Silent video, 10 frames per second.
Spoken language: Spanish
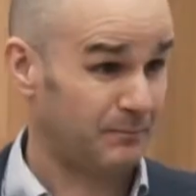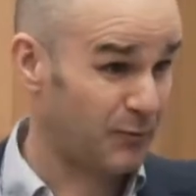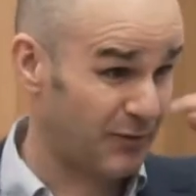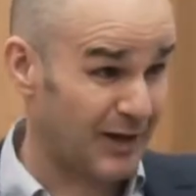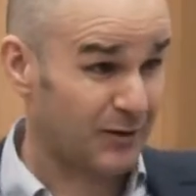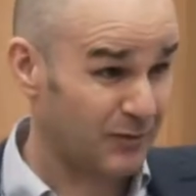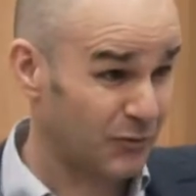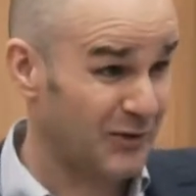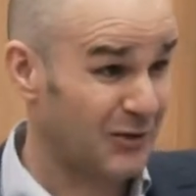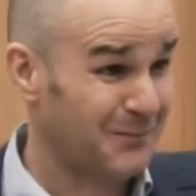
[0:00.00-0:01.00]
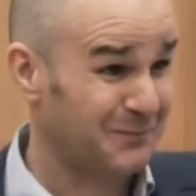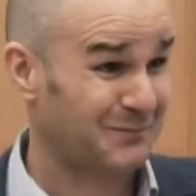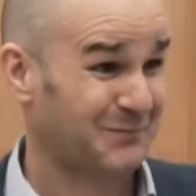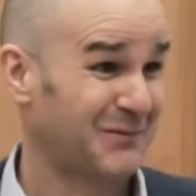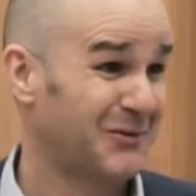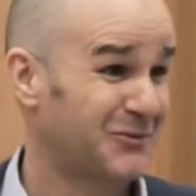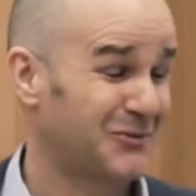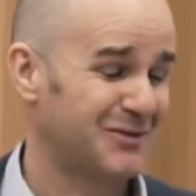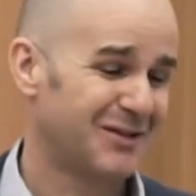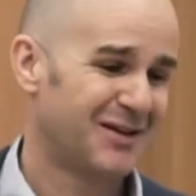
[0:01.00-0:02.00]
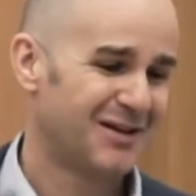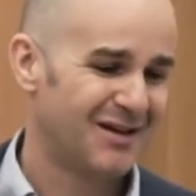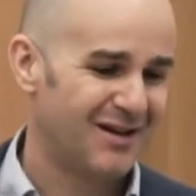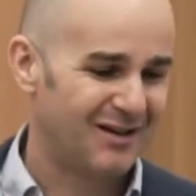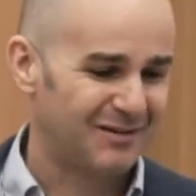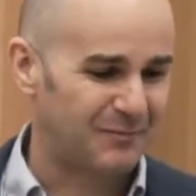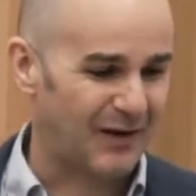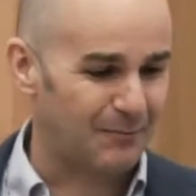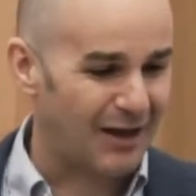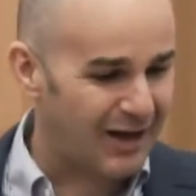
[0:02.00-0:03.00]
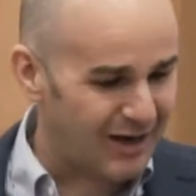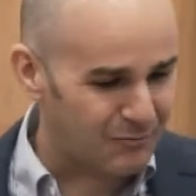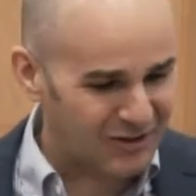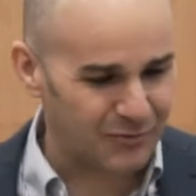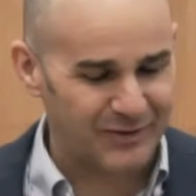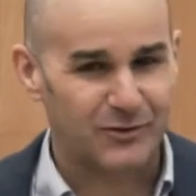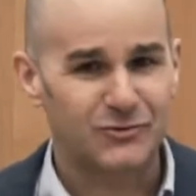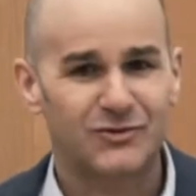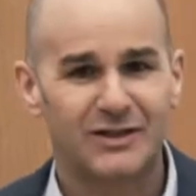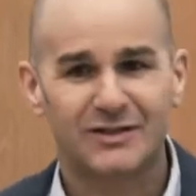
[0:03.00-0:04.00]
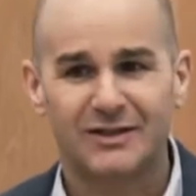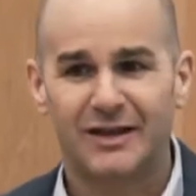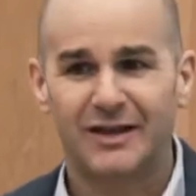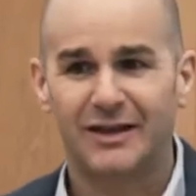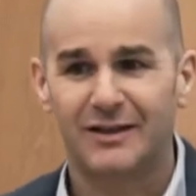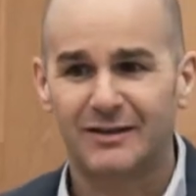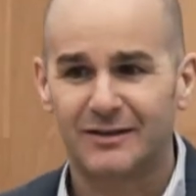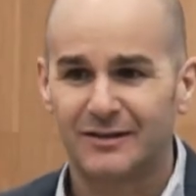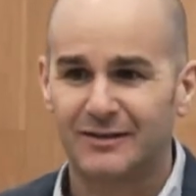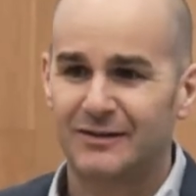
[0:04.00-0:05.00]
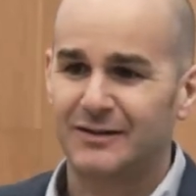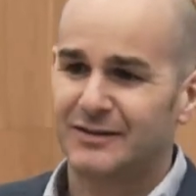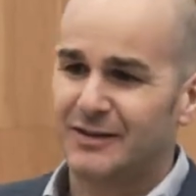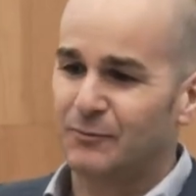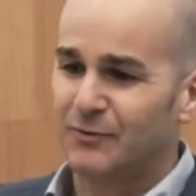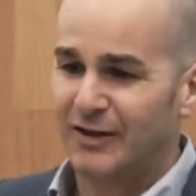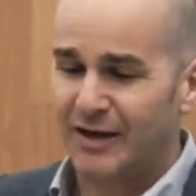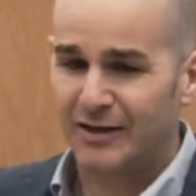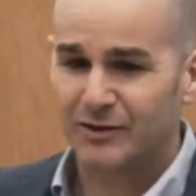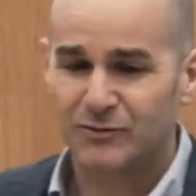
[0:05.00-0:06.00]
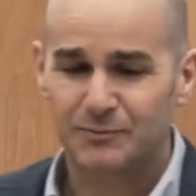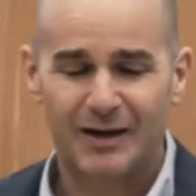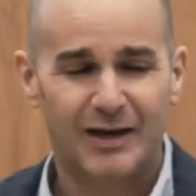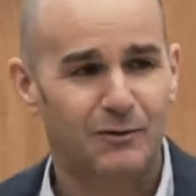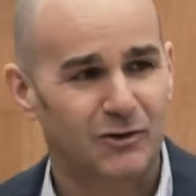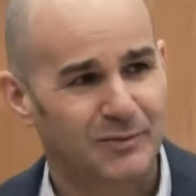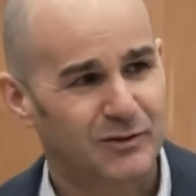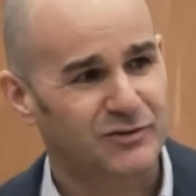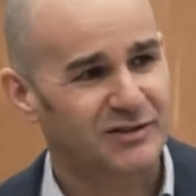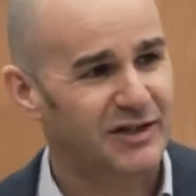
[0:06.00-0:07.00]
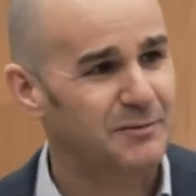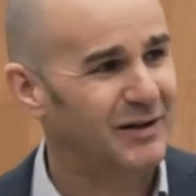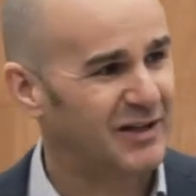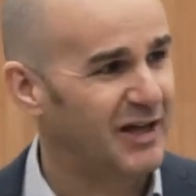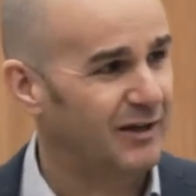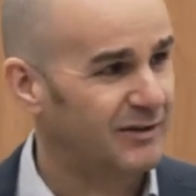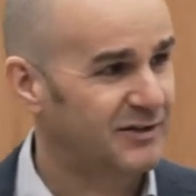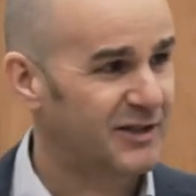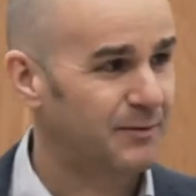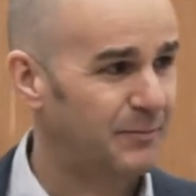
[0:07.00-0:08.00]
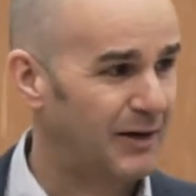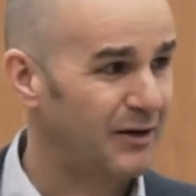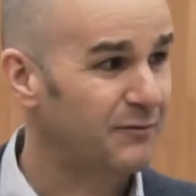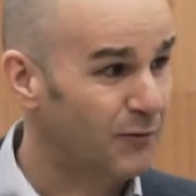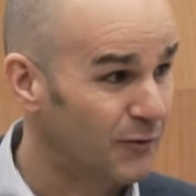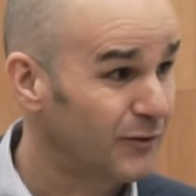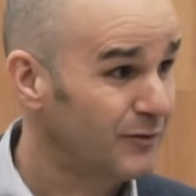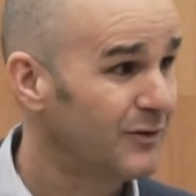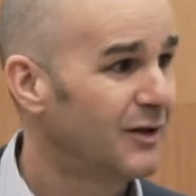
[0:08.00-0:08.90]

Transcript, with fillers: Bucear con el tubito, ¿no? Entonces, para bajar a 4 metros tienes que, tienes que bucear, entonces bajar a 4 metros es tener empatía, tienes que, para ver el fondo,